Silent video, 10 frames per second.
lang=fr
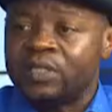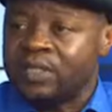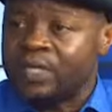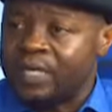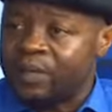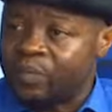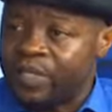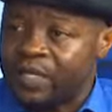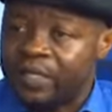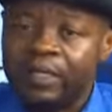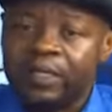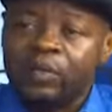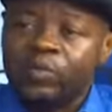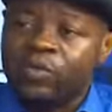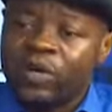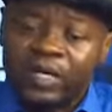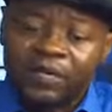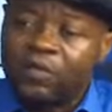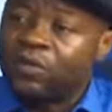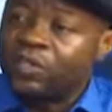de l'air pierre pour
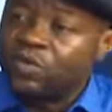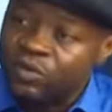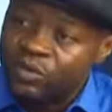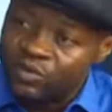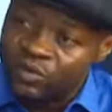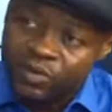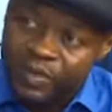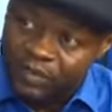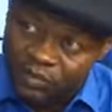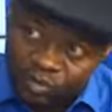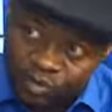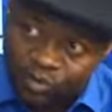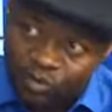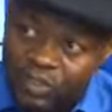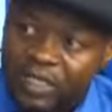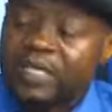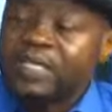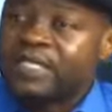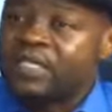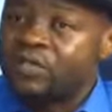arriver au résultat nous sommes arrivés aujourd'hui.
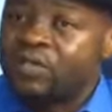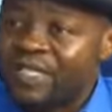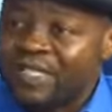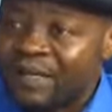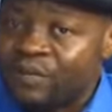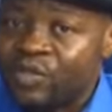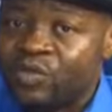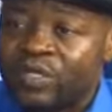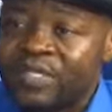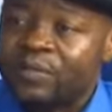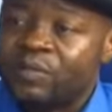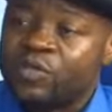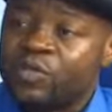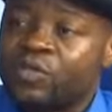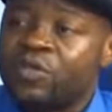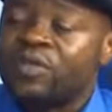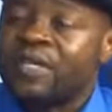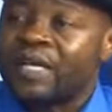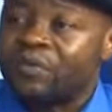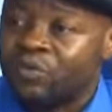S'ils ont des ambitions, les ambitions sont
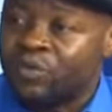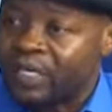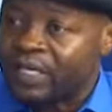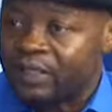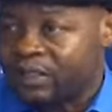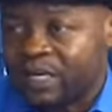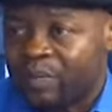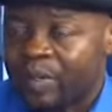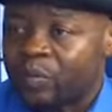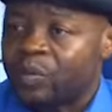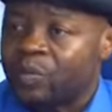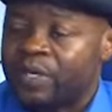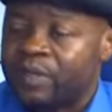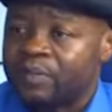naturelles. Il n'y a pas de problème.